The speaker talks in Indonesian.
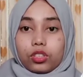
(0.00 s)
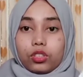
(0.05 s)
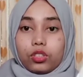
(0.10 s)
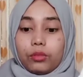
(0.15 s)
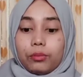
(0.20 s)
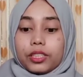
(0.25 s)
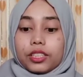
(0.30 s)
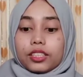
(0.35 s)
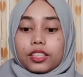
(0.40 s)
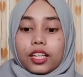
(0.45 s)
terus
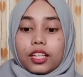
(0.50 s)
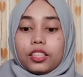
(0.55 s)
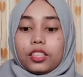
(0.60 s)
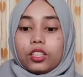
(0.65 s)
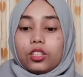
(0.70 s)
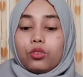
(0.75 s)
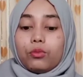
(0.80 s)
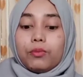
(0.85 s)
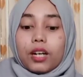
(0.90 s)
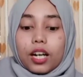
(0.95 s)
tuh bisa
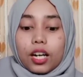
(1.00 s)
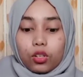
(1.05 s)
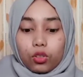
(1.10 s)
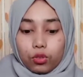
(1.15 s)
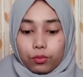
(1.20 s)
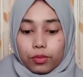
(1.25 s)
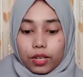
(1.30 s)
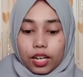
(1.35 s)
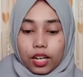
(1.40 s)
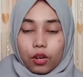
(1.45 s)

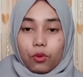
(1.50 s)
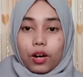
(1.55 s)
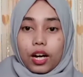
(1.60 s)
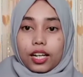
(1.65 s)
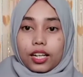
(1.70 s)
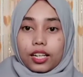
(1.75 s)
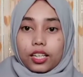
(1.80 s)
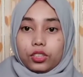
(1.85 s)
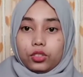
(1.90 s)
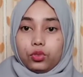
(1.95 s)
dirubah-rubah
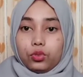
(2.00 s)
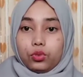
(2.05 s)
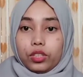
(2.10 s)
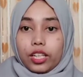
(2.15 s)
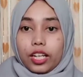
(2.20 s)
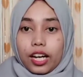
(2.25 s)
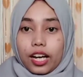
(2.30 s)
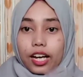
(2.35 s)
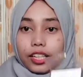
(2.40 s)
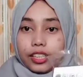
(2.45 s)
warna
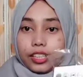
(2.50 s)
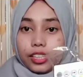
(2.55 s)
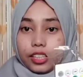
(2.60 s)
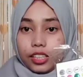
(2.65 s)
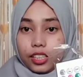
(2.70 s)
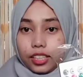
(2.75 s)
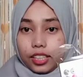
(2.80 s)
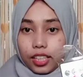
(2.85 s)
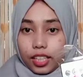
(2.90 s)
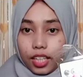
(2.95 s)
juga
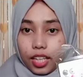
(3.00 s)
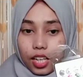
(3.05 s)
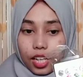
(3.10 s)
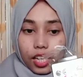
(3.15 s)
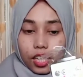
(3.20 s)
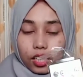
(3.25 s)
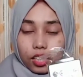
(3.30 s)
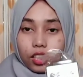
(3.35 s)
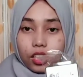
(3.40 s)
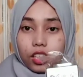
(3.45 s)
ini ini
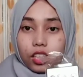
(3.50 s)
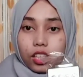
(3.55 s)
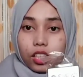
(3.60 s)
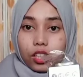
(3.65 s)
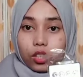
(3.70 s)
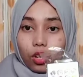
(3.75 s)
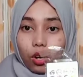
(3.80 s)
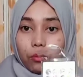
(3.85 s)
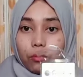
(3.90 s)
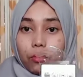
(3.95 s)

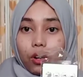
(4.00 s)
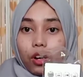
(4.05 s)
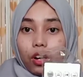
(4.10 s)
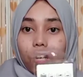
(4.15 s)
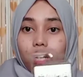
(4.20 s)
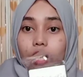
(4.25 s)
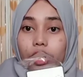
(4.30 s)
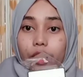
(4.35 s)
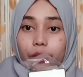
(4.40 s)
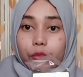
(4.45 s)
di
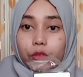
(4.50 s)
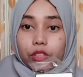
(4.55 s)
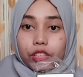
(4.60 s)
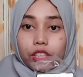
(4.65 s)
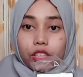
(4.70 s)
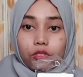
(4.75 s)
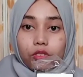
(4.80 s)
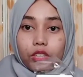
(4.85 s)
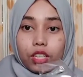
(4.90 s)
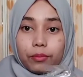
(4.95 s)
tombol
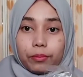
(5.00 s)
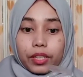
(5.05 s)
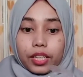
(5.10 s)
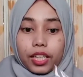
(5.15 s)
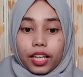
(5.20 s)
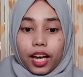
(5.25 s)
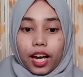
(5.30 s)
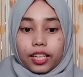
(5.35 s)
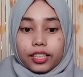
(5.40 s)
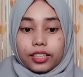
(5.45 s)
remote-nya itu ada
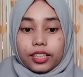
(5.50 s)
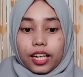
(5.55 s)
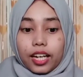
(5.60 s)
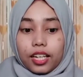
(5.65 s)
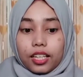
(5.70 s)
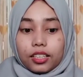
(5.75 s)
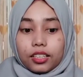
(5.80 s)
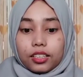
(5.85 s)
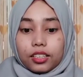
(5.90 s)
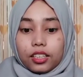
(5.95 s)

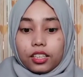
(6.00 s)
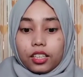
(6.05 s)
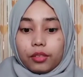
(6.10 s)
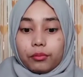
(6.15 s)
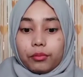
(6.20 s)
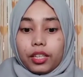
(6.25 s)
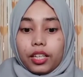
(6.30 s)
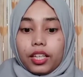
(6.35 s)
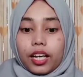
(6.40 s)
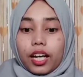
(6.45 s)
pilihannya
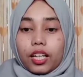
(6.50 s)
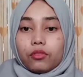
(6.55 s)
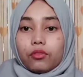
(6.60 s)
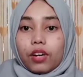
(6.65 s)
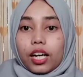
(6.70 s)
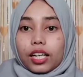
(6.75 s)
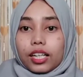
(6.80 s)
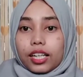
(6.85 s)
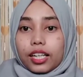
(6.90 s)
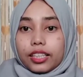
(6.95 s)
pilihan
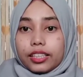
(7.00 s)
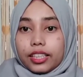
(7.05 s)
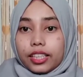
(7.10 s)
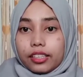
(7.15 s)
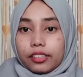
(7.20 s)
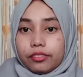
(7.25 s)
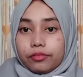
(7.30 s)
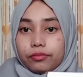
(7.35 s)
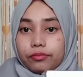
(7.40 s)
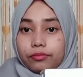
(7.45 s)

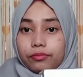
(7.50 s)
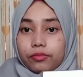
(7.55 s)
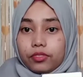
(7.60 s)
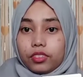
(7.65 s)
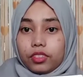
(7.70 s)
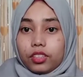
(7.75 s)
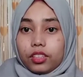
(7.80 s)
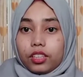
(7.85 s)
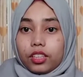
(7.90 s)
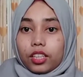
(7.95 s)
warnanya
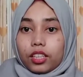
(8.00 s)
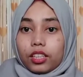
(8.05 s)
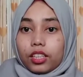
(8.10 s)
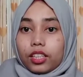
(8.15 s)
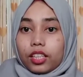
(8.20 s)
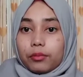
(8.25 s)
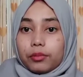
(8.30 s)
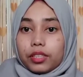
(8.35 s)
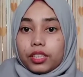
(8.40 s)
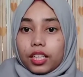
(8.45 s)
nanti
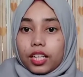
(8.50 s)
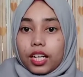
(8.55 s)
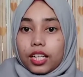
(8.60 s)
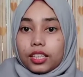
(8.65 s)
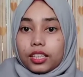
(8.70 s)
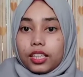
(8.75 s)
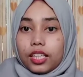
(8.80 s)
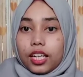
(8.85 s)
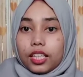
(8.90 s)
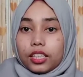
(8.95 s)
kita bisa
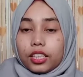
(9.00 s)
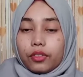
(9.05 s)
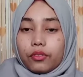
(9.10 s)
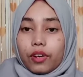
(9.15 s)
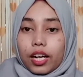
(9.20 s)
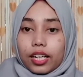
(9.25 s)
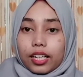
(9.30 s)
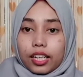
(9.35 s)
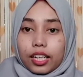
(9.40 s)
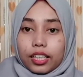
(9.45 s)

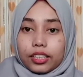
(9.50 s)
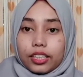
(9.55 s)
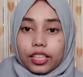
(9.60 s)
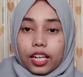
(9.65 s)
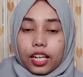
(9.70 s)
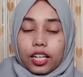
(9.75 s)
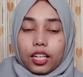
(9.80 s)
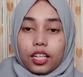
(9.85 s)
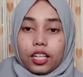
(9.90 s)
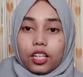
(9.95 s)
ganti-ganti
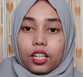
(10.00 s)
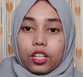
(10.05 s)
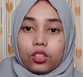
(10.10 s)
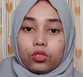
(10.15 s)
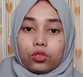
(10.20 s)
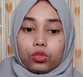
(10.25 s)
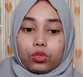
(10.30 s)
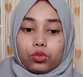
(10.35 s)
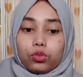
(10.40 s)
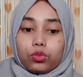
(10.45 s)
warnanya
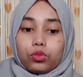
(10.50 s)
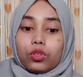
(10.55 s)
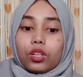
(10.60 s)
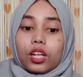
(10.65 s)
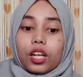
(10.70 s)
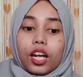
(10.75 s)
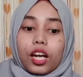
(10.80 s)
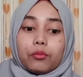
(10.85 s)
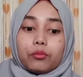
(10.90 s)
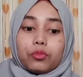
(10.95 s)
terus
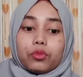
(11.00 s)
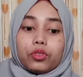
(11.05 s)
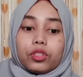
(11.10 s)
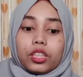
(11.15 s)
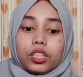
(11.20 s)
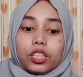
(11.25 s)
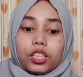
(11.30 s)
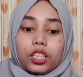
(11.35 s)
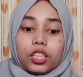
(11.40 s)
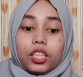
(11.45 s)
untuk
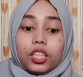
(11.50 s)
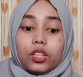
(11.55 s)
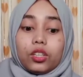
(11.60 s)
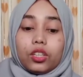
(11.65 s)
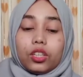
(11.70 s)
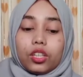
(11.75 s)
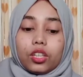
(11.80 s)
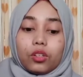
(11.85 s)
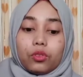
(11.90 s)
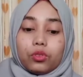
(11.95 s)
lampu
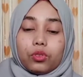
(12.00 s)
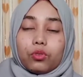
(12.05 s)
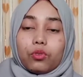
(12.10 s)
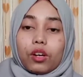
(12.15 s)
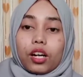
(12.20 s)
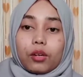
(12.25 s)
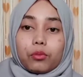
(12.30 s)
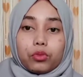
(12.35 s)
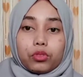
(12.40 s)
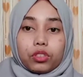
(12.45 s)
ini
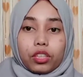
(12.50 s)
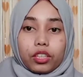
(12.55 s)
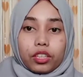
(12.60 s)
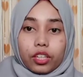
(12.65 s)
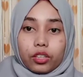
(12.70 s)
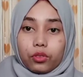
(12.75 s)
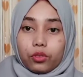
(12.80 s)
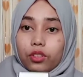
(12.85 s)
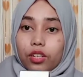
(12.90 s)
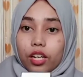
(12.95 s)
untuk warna
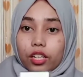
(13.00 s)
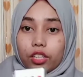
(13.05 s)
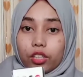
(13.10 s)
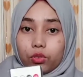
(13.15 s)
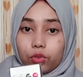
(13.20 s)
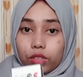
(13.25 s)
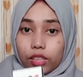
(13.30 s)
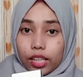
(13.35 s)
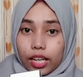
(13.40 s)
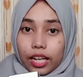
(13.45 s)
putihnya itu nggak
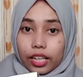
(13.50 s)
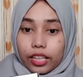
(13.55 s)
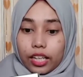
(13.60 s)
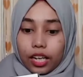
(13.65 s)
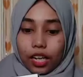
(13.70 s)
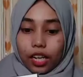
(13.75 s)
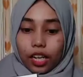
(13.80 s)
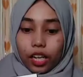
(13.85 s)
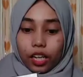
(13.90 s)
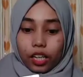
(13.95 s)
gitu terang
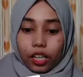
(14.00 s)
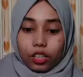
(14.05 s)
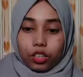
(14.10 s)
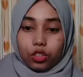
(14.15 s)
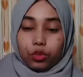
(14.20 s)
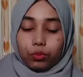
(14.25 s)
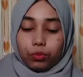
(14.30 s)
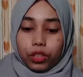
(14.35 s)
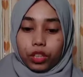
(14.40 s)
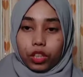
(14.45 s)
ya kayak
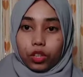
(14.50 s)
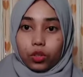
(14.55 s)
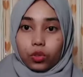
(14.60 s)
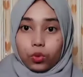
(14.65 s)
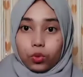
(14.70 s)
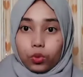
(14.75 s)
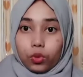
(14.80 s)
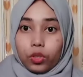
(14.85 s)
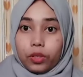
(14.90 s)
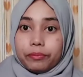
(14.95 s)
redup
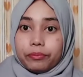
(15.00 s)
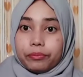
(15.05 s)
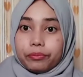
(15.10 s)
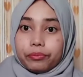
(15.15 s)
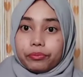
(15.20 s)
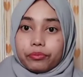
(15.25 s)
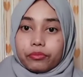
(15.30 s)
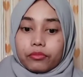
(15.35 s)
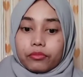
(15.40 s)
gitu